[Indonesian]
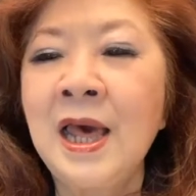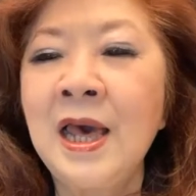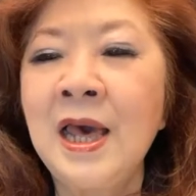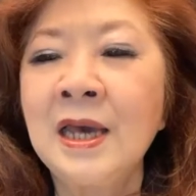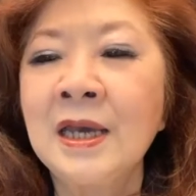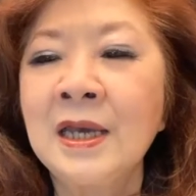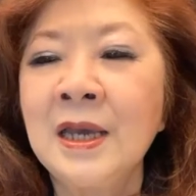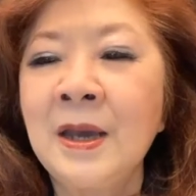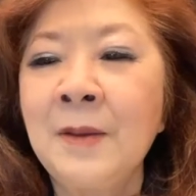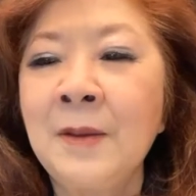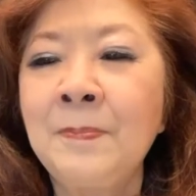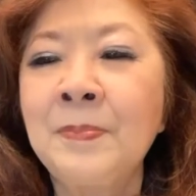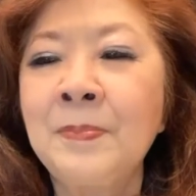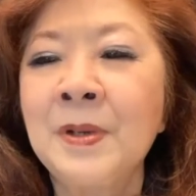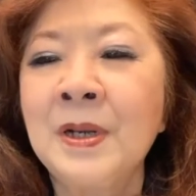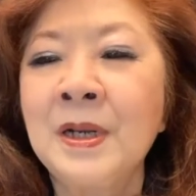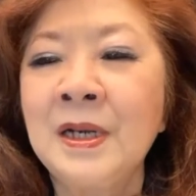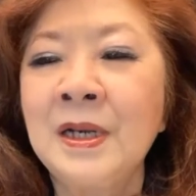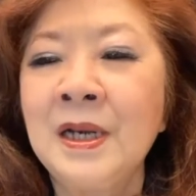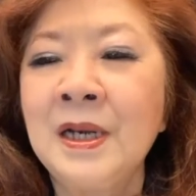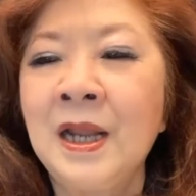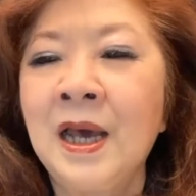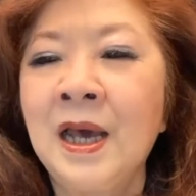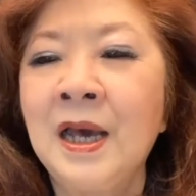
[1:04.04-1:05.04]
anggap
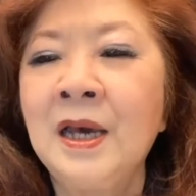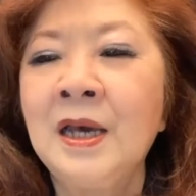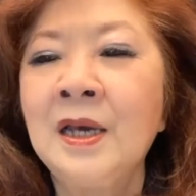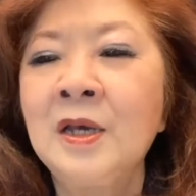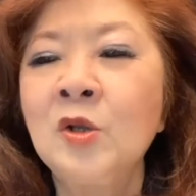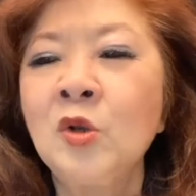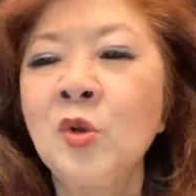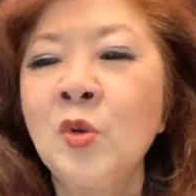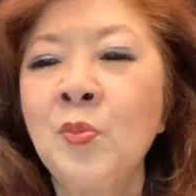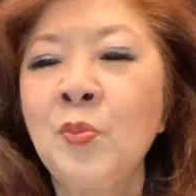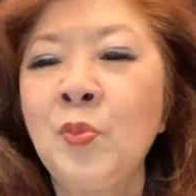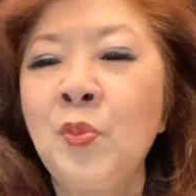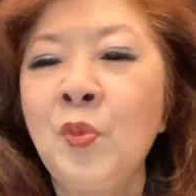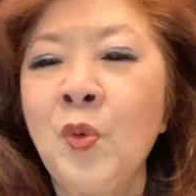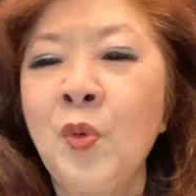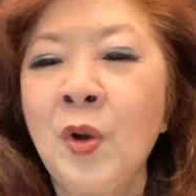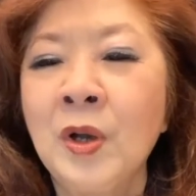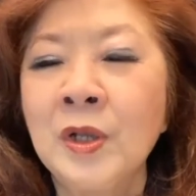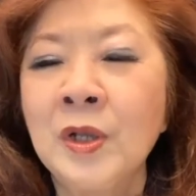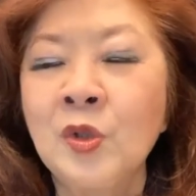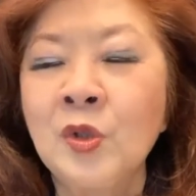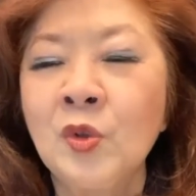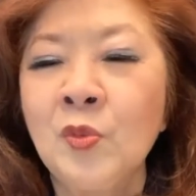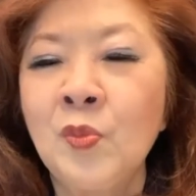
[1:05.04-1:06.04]
rendah
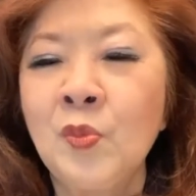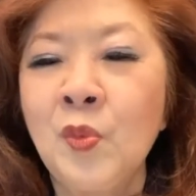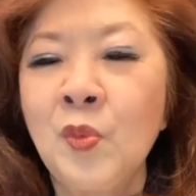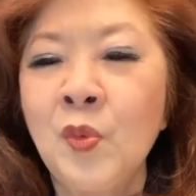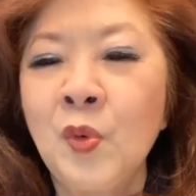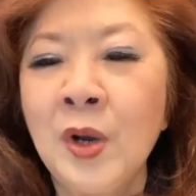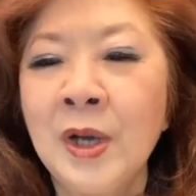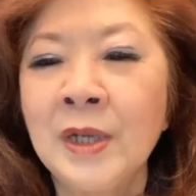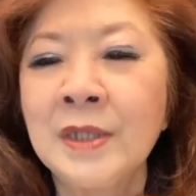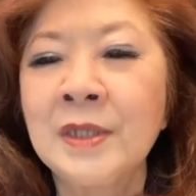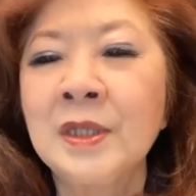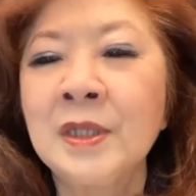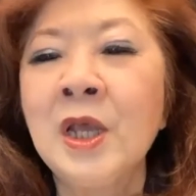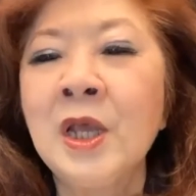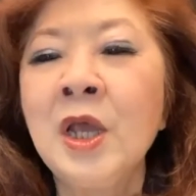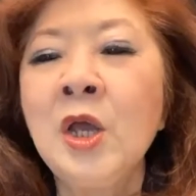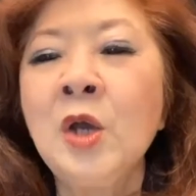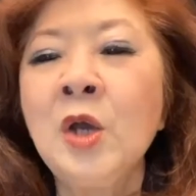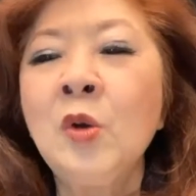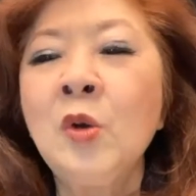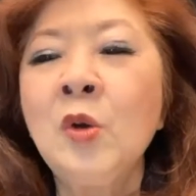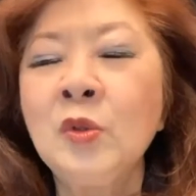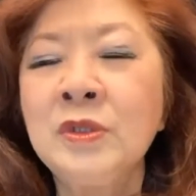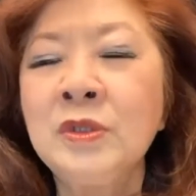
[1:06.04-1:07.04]
nubuat-nubuat.
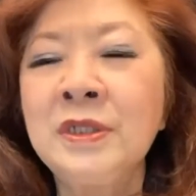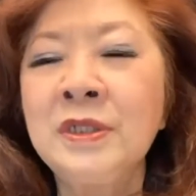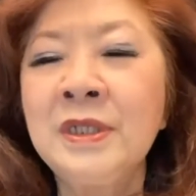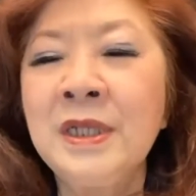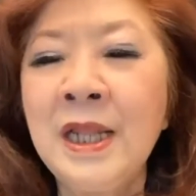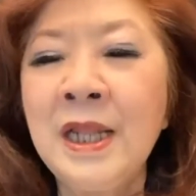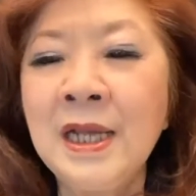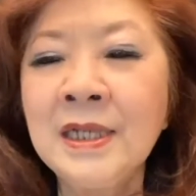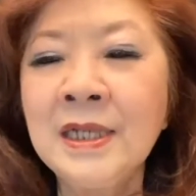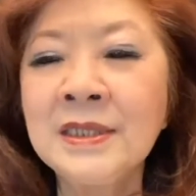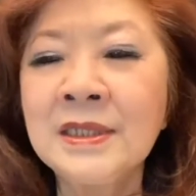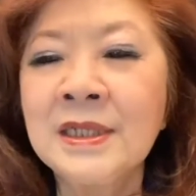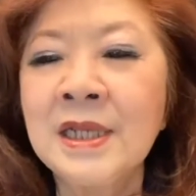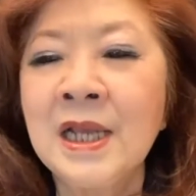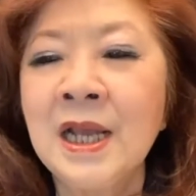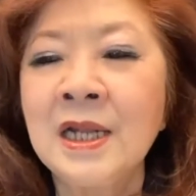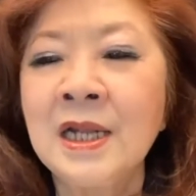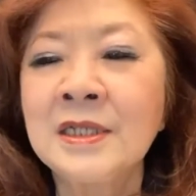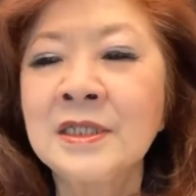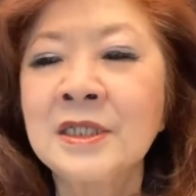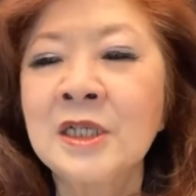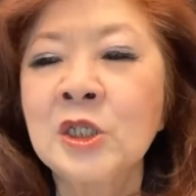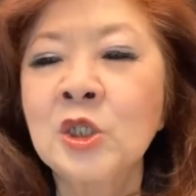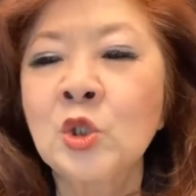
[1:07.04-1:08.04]
Ujilah
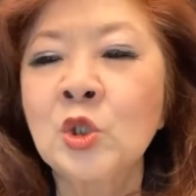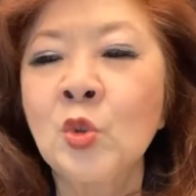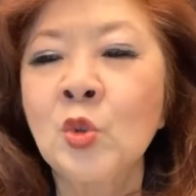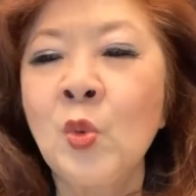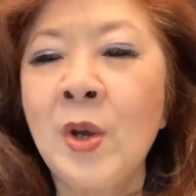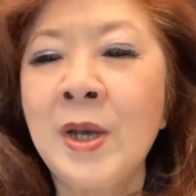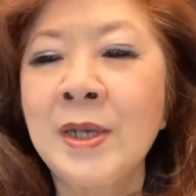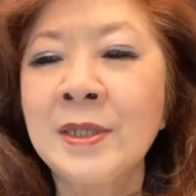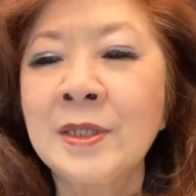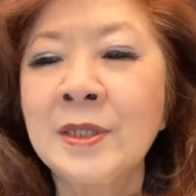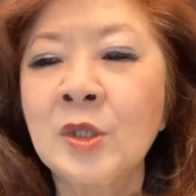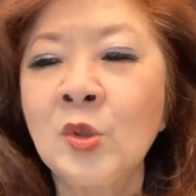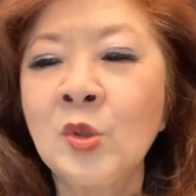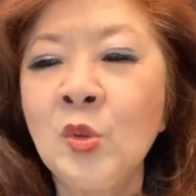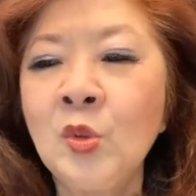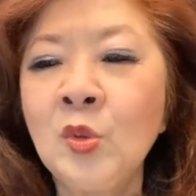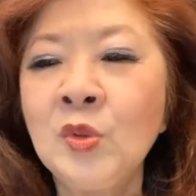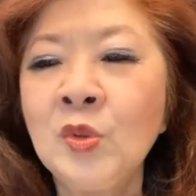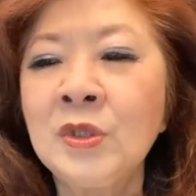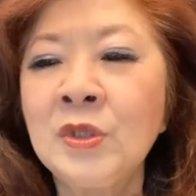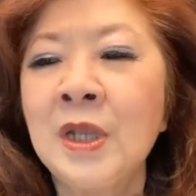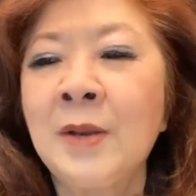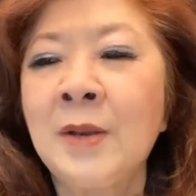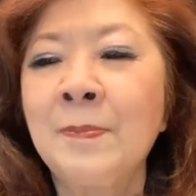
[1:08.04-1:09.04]
segala
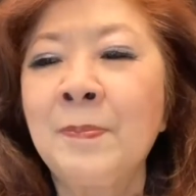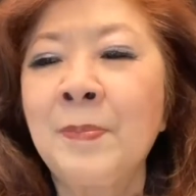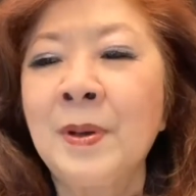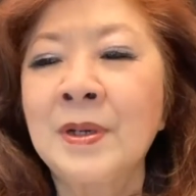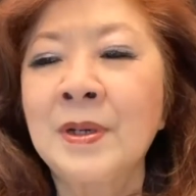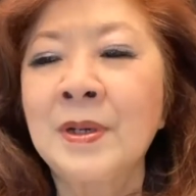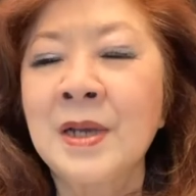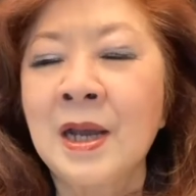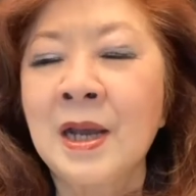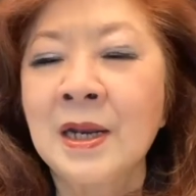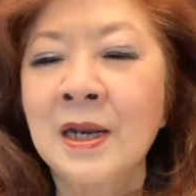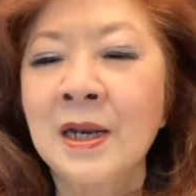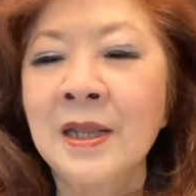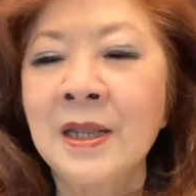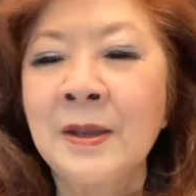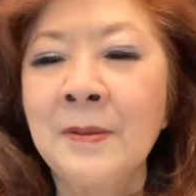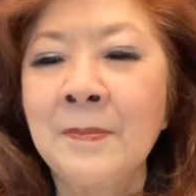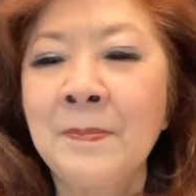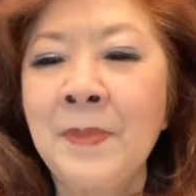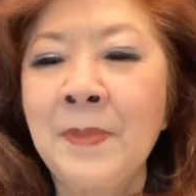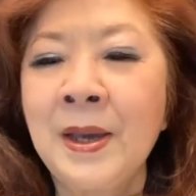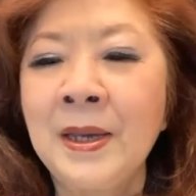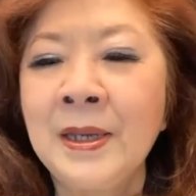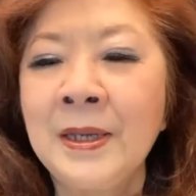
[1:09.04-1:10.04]
sesuatu dan peganglah
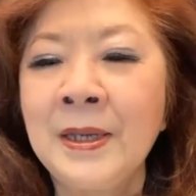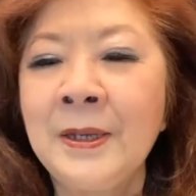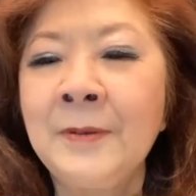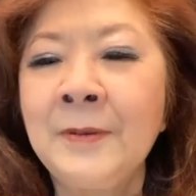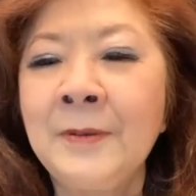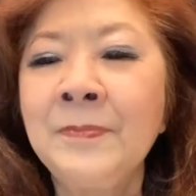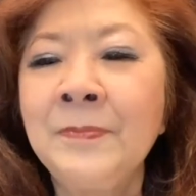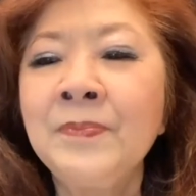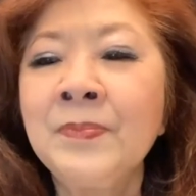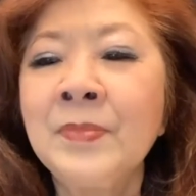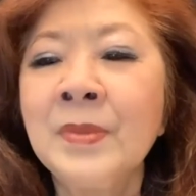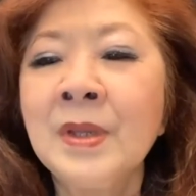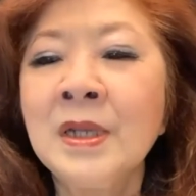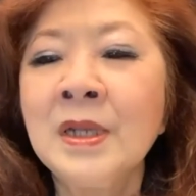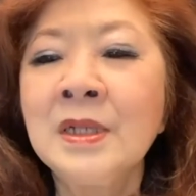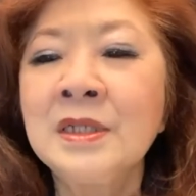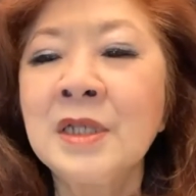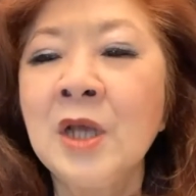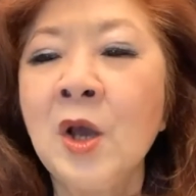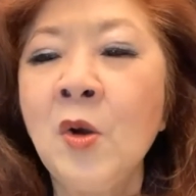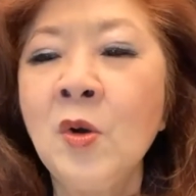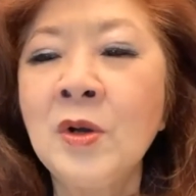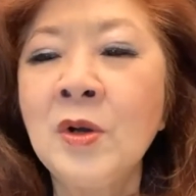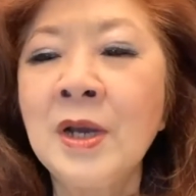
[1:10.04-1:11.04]
yang baik.
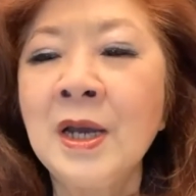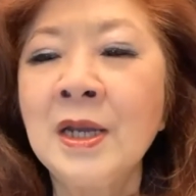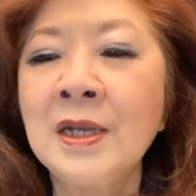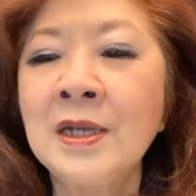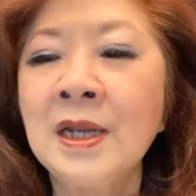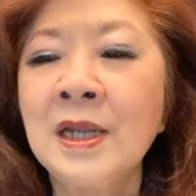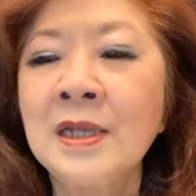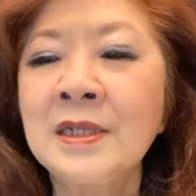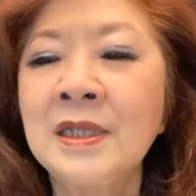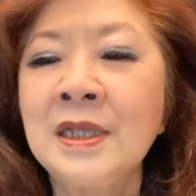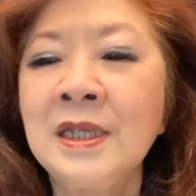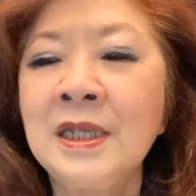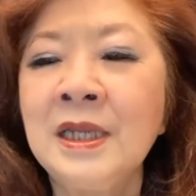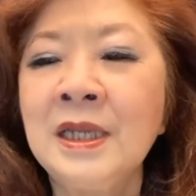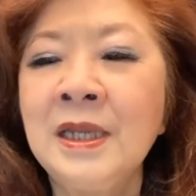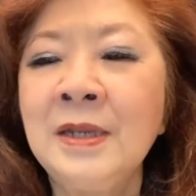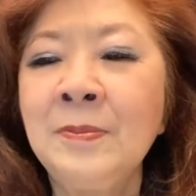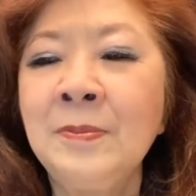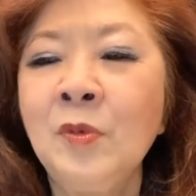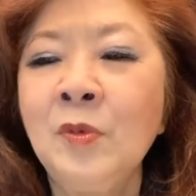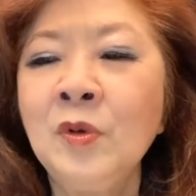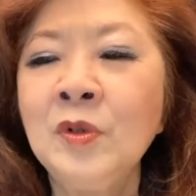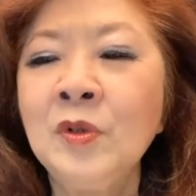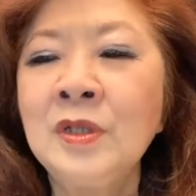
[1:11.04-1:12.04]
Jauhkanlah
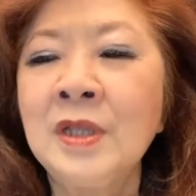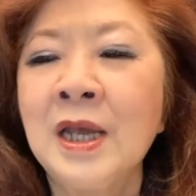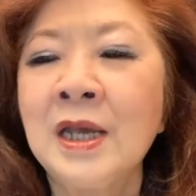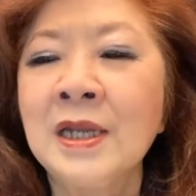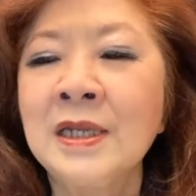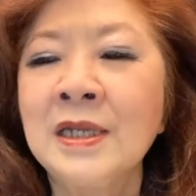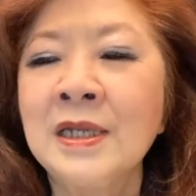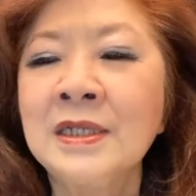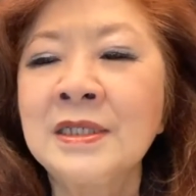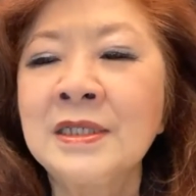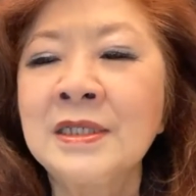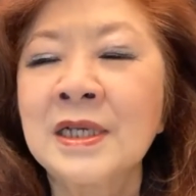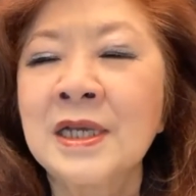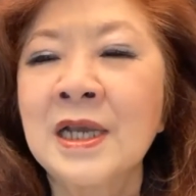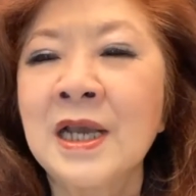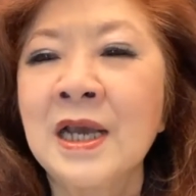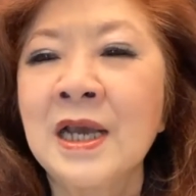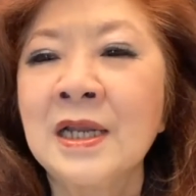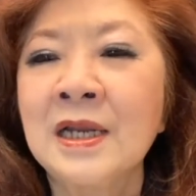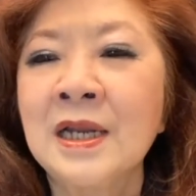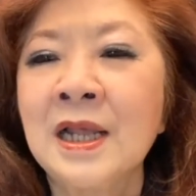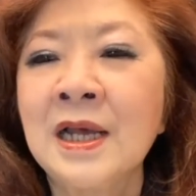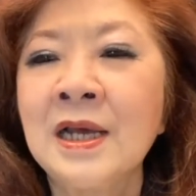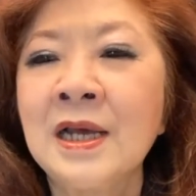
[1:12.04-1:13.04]
dirimu dari
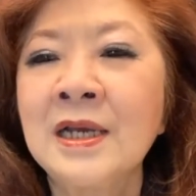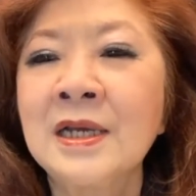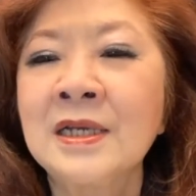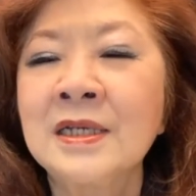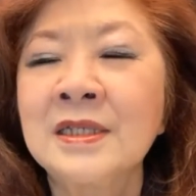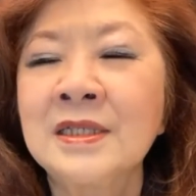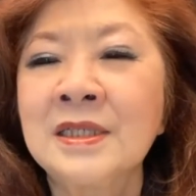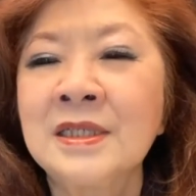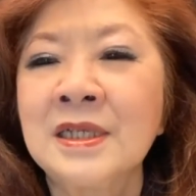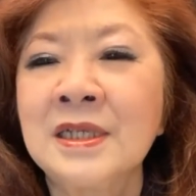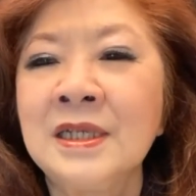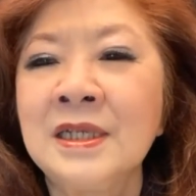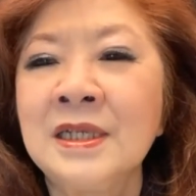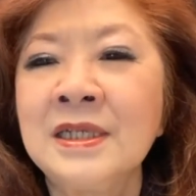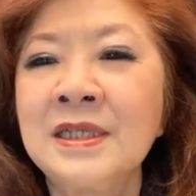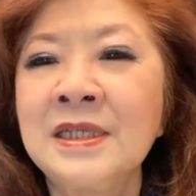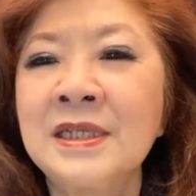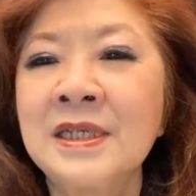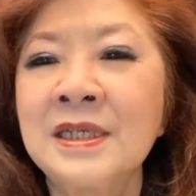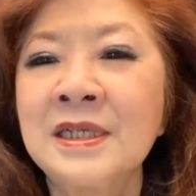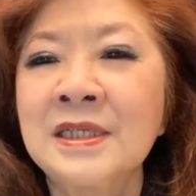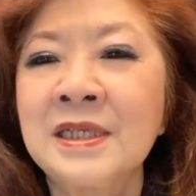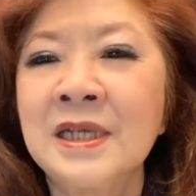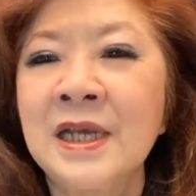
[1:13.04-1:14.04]
segala kejenis
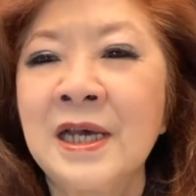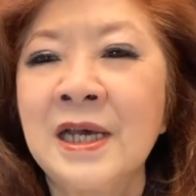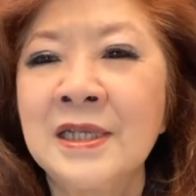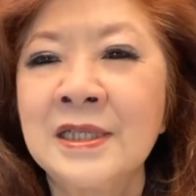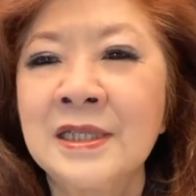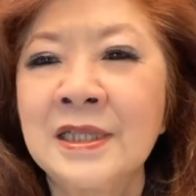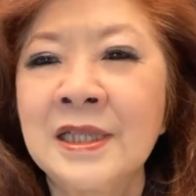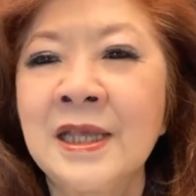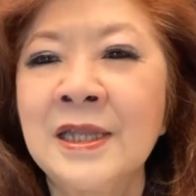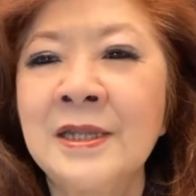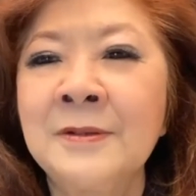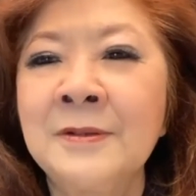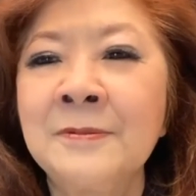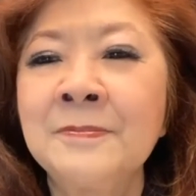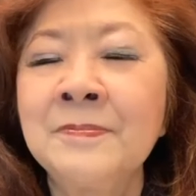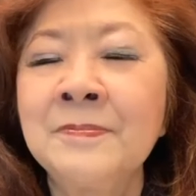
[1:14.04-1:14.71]
kejahatan.